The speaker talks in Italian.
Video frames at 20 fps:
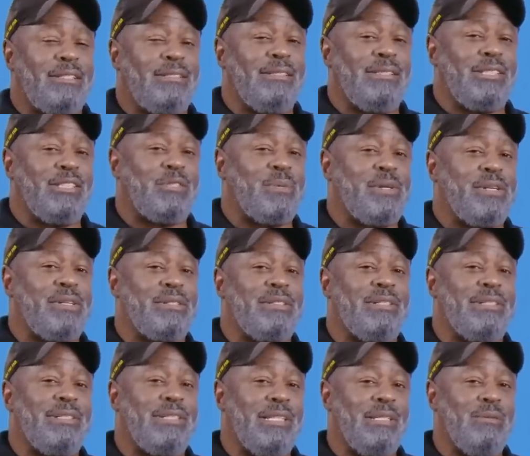il lavoro di
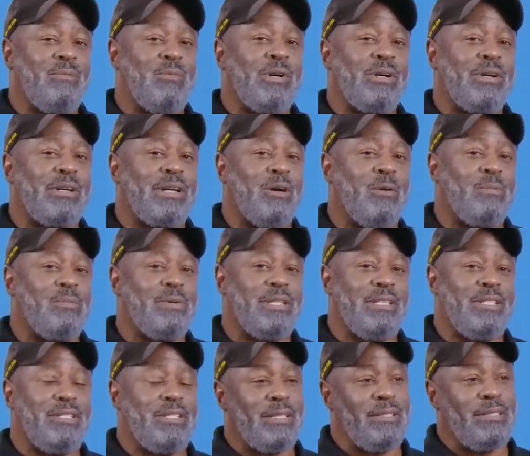squadra, ci si aiuta
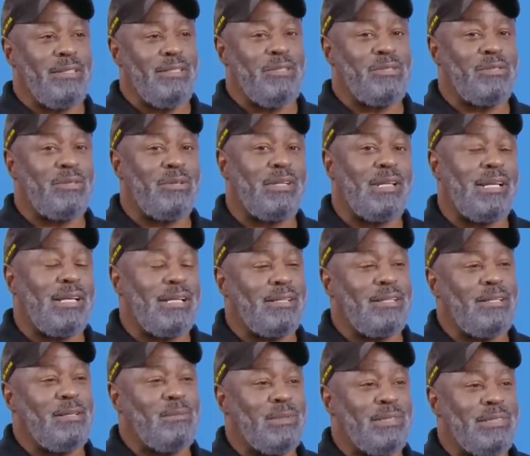a vicenda.
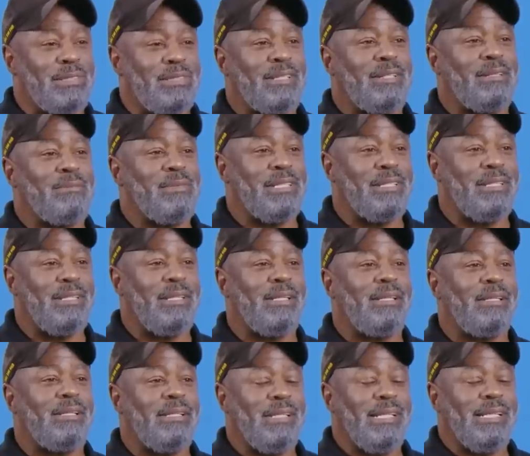Lo si vede in due
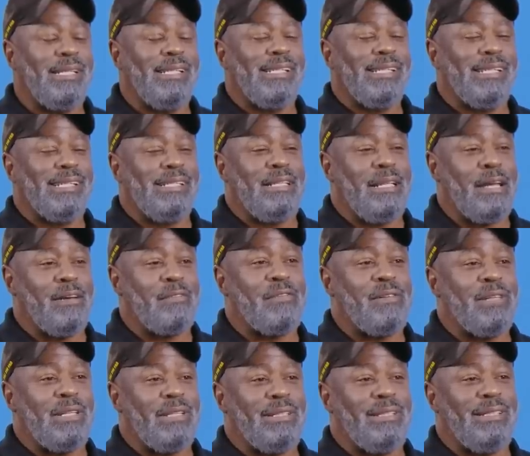occasioni qui,
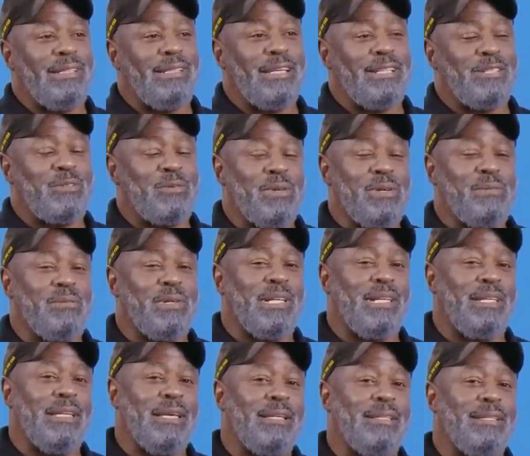seguite da urla e
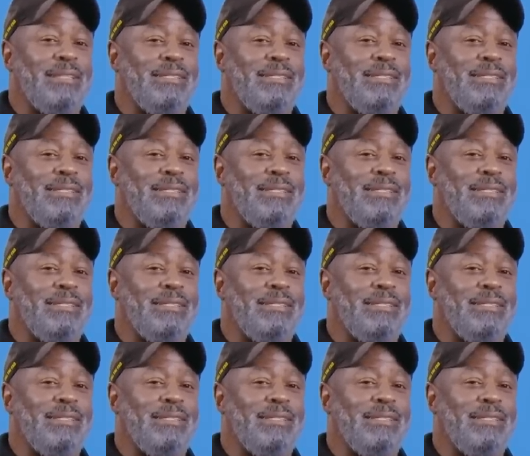grida.